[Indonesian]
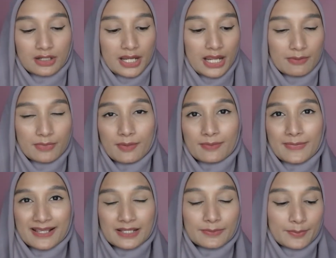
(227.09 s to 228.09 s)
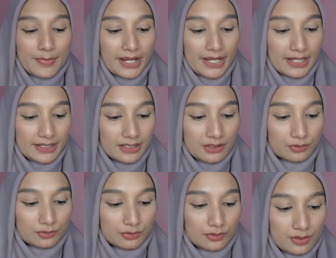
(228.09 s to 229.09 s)
kayak mau masa pemakaiannya
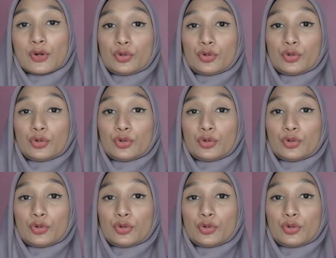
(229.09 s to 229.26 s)
gitu